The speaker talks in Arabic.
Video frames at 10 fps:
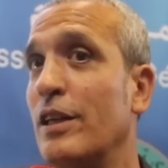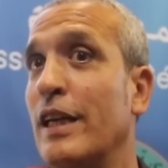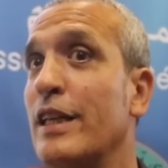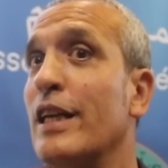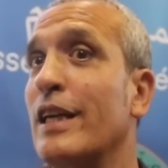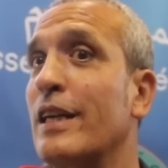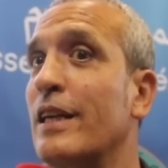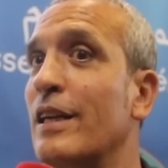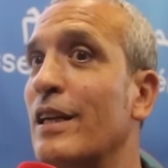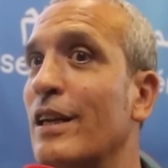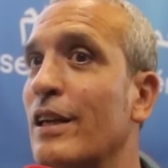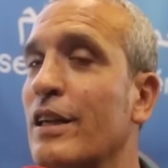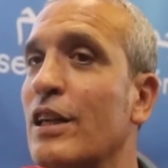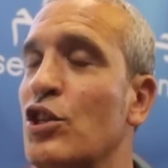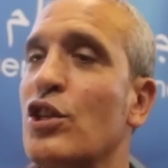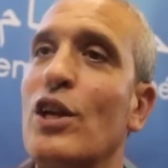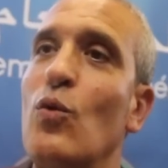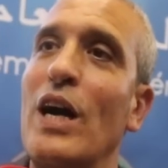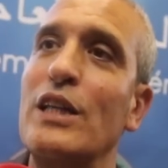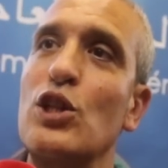يعني كتشكل
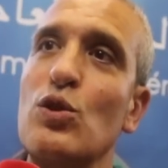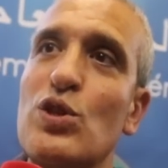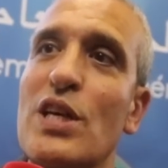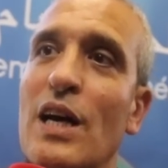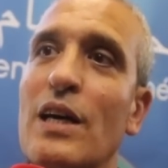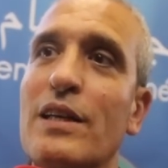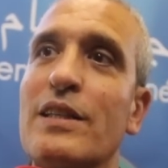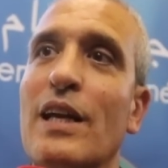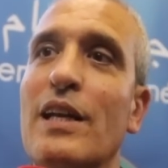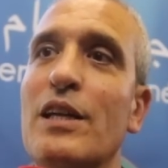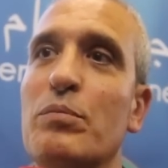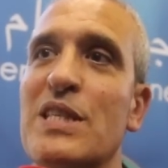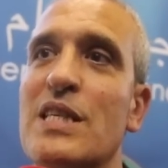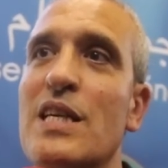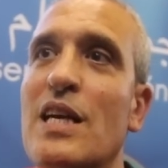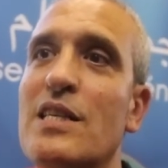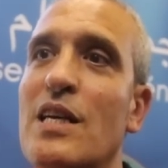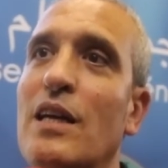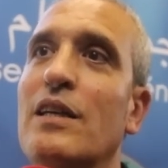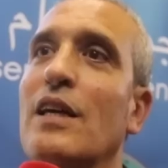واحد النسخه كيظهر لي
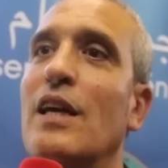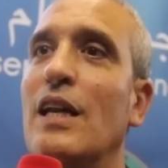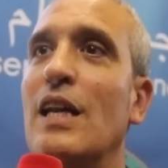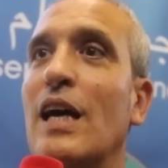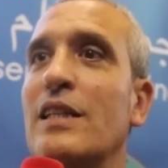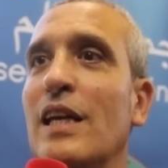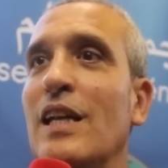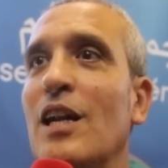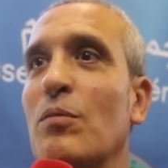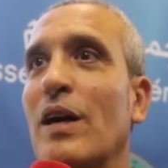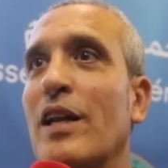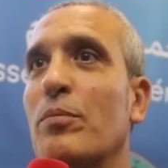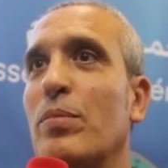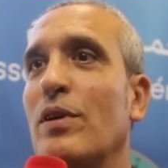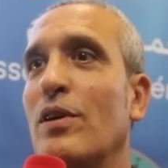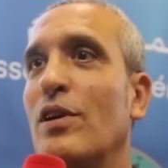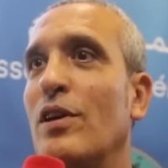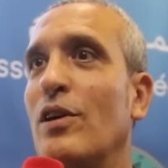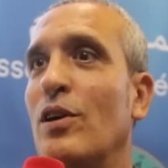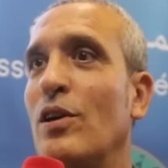بالسياسه اللي غادي عليها المغرب
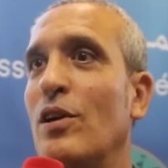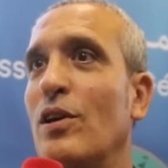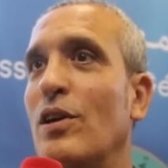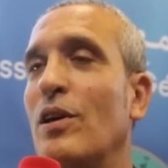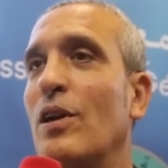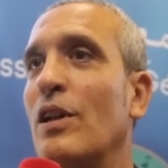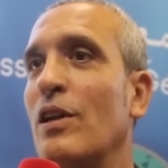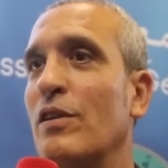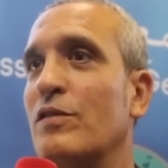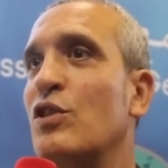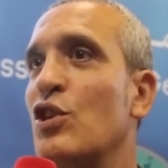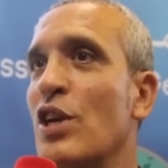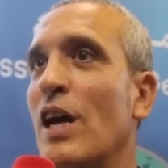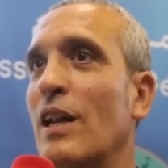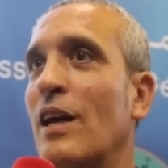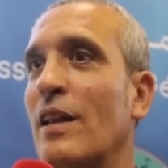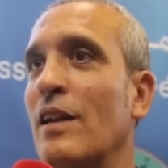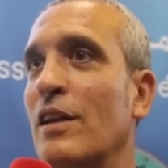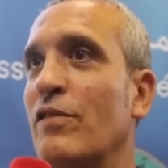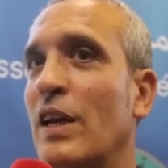آه، آه، اتجاه
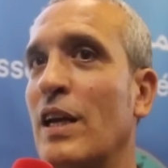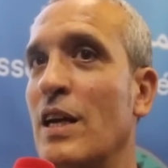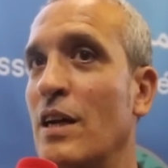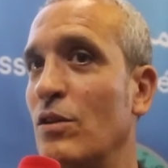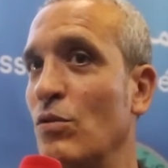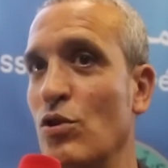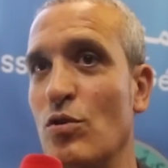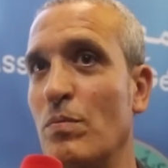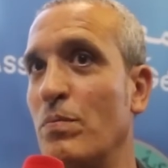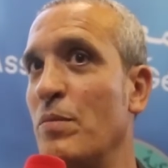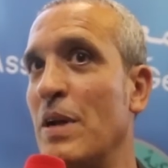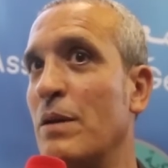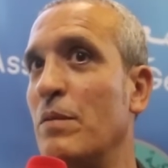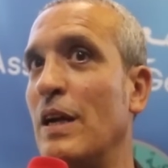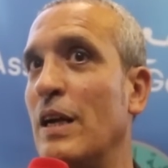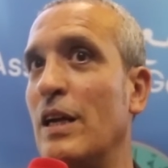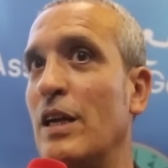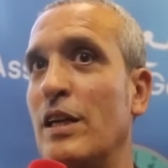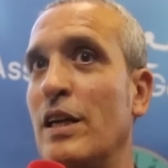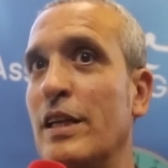القاره الافريقيه واليوم بما
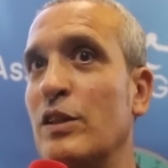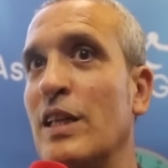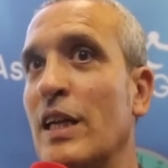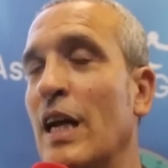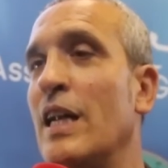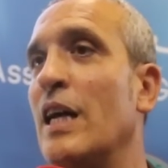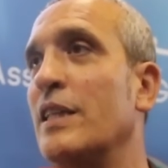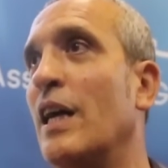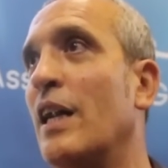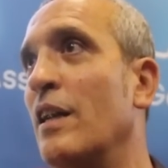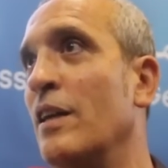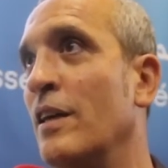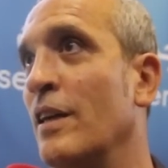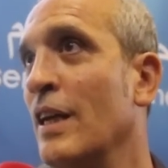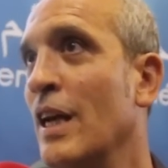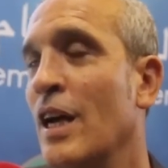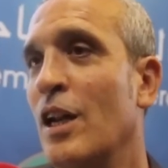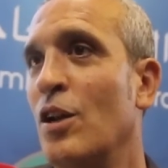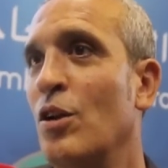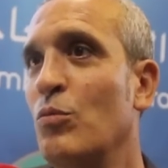يعني الدليل على هذا غير
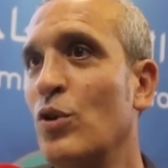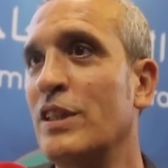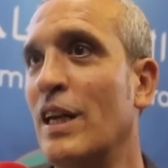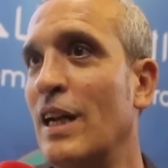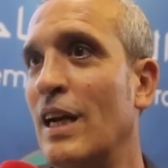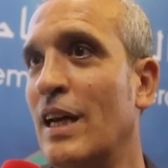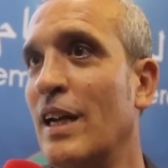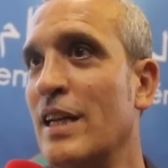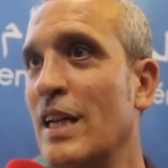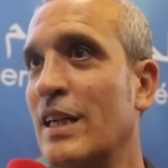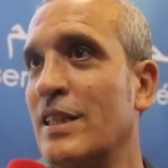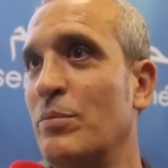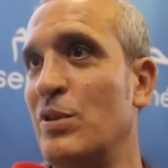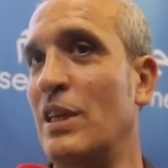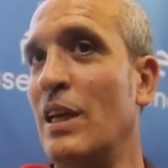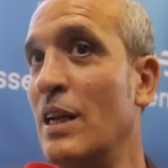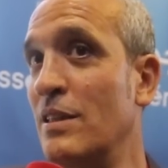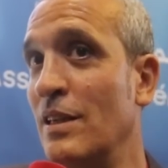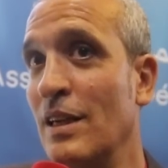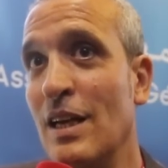المناظره الاخرانيه اللي كانت انا
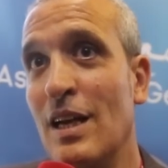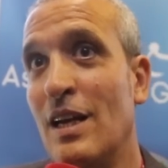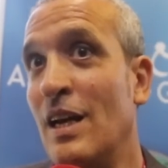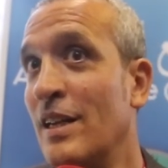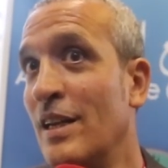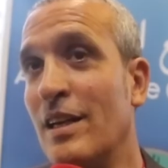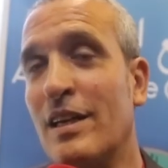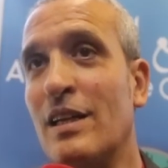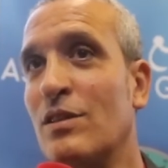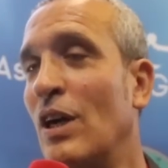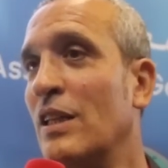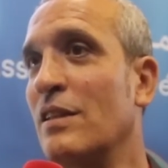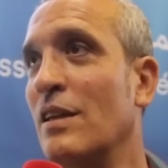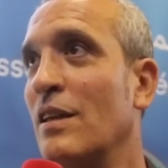بالصخيرات يعني كانت واحد